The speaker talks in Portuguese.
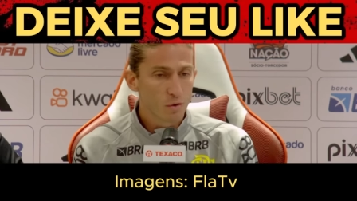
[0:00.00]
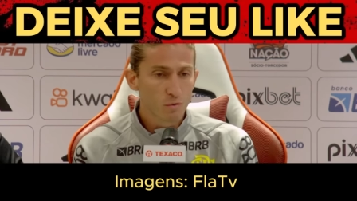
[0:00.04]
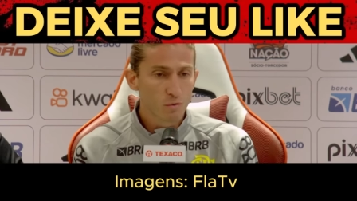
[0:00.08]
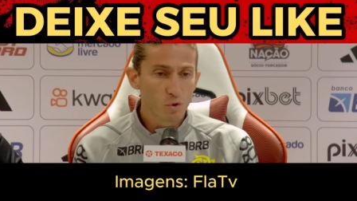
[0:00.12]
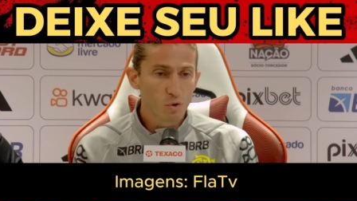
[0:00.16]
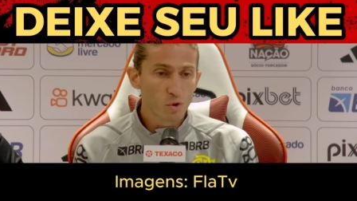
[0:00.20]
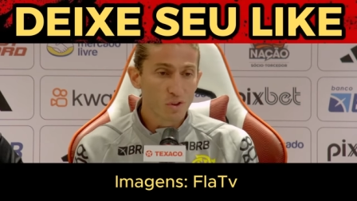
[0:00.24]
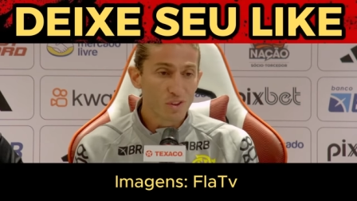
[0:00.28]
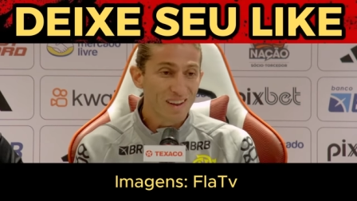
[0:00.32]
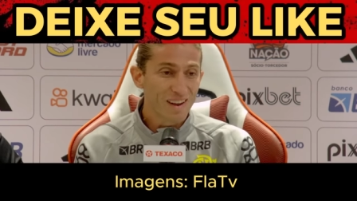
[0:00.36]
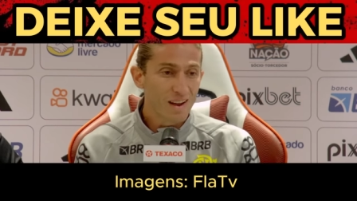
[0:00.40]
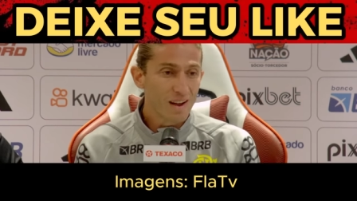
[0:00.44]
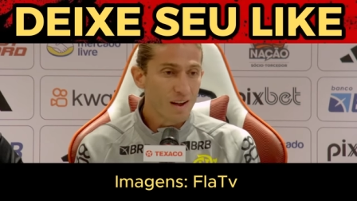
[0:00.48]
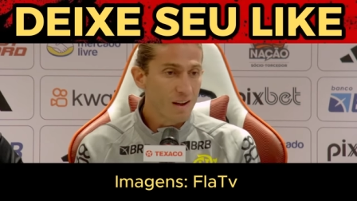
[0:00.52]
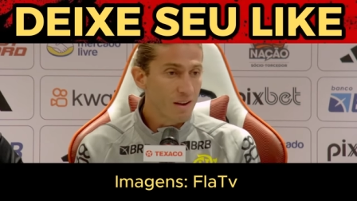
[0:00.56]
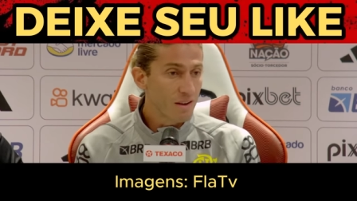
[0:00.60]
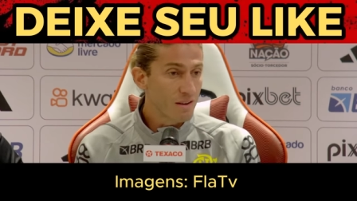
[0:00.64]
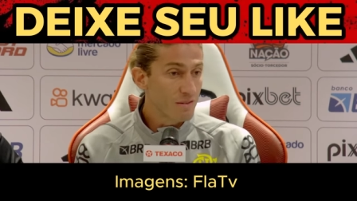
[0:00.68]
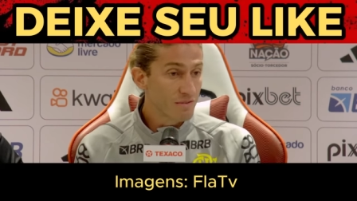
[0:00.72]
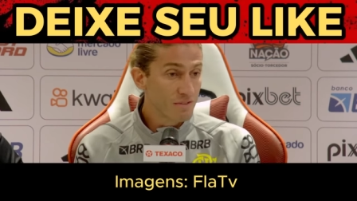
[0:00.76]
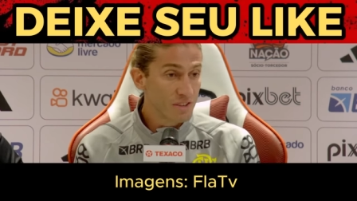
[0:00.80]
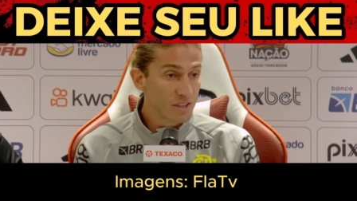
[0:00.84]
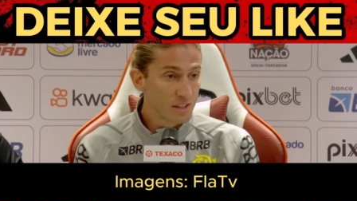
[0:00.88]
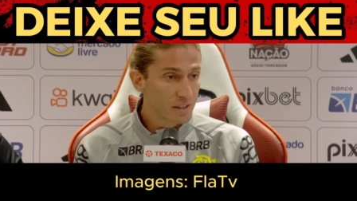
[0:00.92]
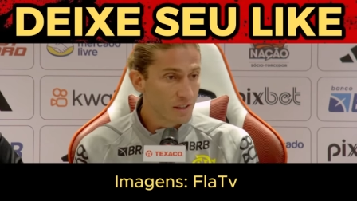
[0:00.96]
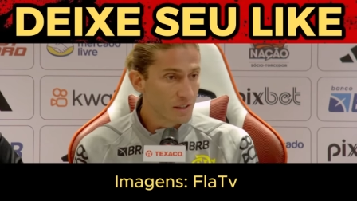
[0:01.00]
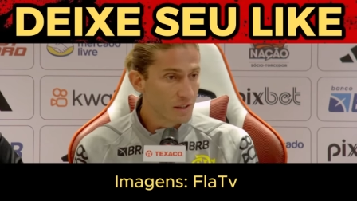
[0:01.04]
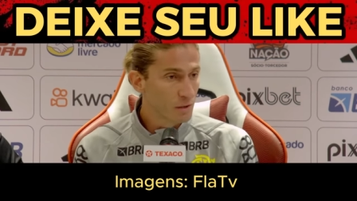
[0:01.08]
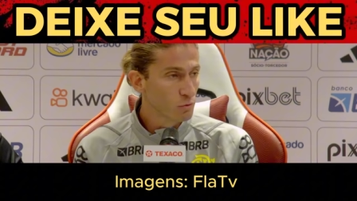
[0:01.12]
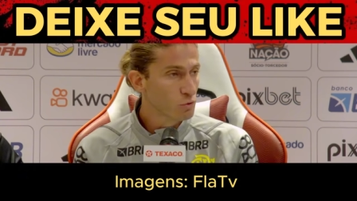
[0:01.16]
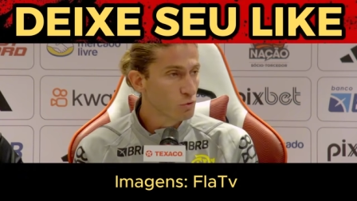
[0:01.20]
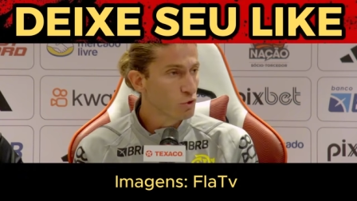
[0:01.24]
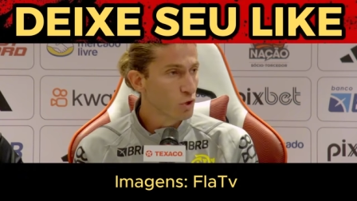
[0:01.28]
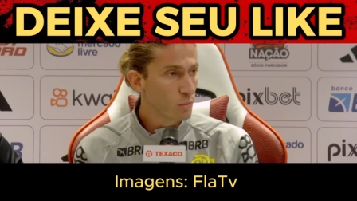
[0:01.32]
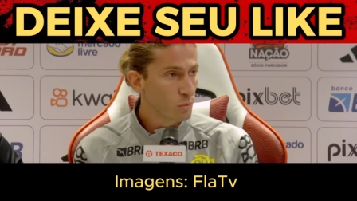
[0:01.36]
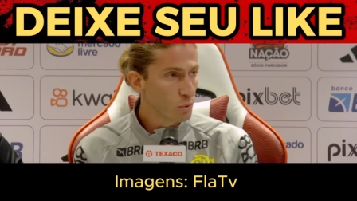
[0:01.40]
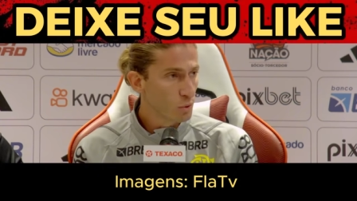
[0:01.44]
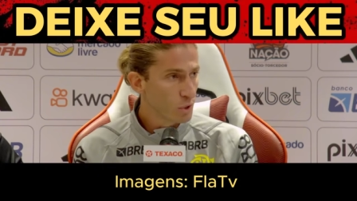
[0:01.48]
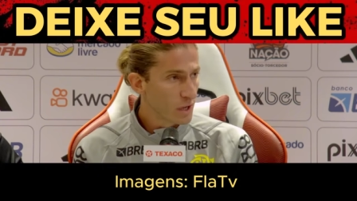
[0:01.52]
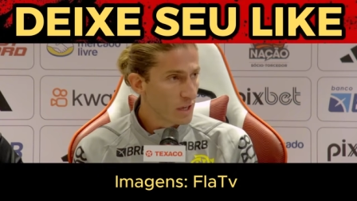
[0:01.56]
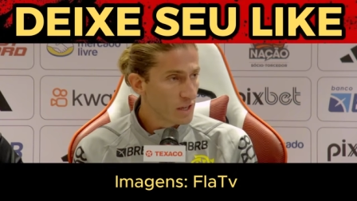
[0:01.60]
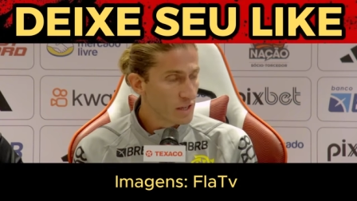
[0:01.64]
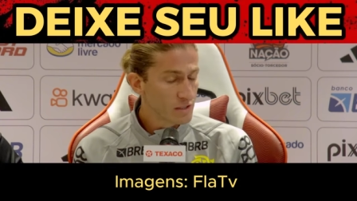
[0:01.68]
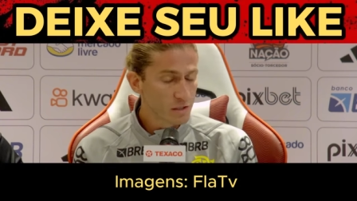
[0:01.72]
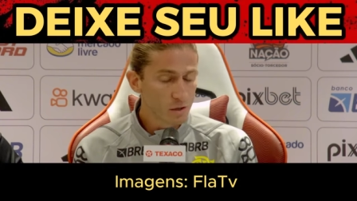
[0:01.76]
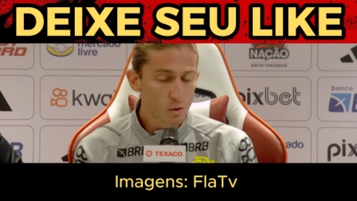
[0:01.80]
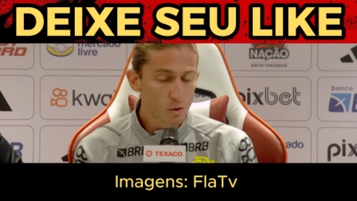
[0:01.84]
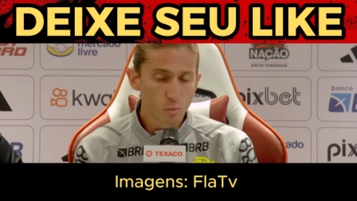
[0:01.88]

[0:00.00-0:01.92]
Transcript: Eu vou dar a vida não só por ele,